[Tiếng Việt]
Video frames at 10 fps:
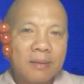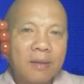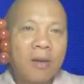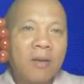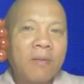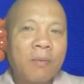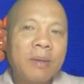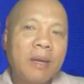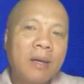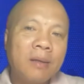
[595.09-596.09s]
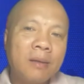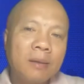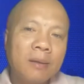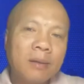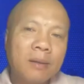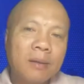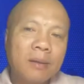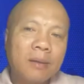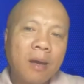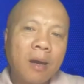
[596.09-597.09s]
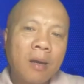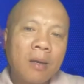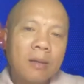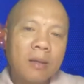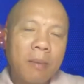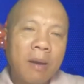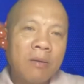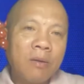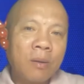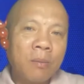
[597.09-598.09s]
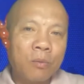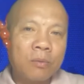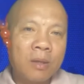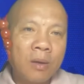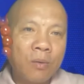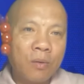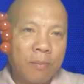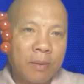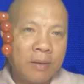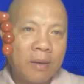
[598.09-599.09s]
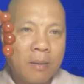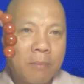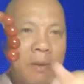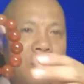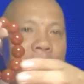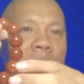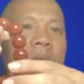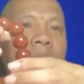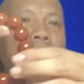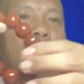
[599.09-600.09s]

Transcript: Thì có cái vòng biết ơn đó, thì bao nhiêu cái mục tiêu của mình, bao nhiêu cái điều